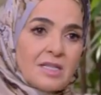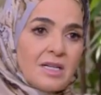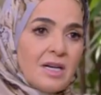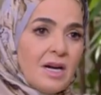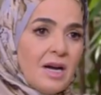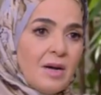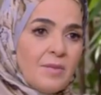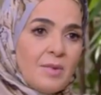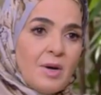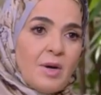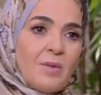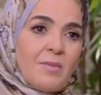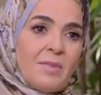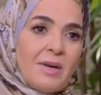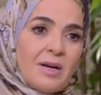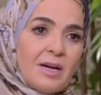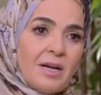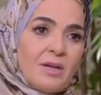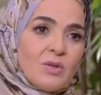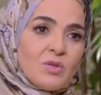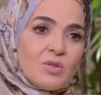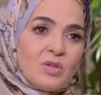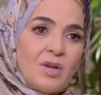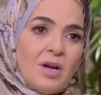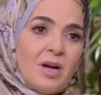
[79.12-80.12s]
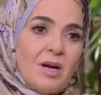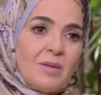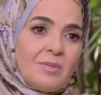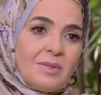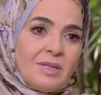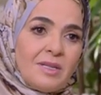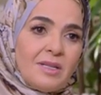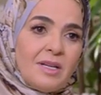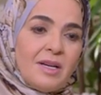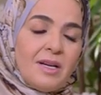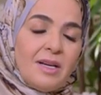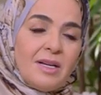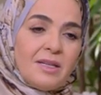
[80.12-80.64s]
ذكرها ما هم كانوا اصحاب
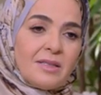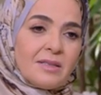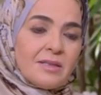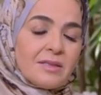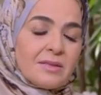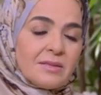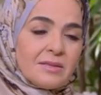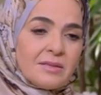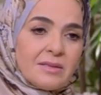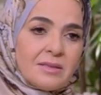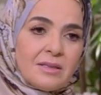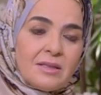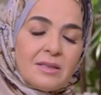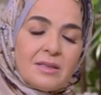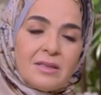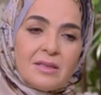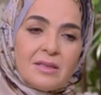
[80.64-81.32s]
الثلاثه اللي